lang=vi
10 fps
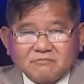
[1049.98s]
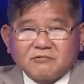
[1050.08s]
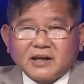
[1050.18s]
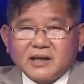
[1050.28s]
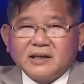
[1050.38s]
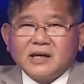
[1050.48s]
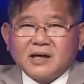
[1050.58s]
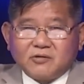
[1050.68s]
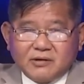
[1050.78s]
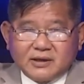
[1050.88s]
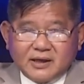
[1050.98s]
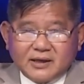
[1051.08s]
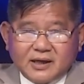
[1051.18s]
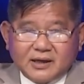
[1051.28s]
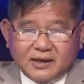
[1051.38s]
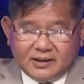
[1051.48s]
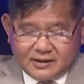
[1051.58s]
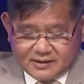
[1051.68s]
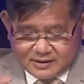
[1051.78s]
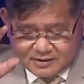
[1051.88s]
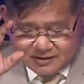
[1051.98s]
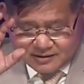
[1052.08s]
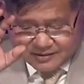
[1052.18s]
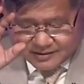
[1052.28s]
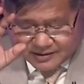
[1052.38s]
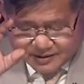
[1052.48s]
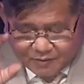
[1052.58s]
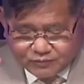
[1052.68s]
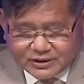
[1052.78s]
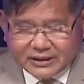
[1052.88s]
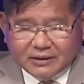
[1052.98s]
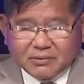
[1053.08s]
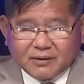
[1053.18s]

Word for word: và nên nhớ quý vị nên nhớ là chống di dân bất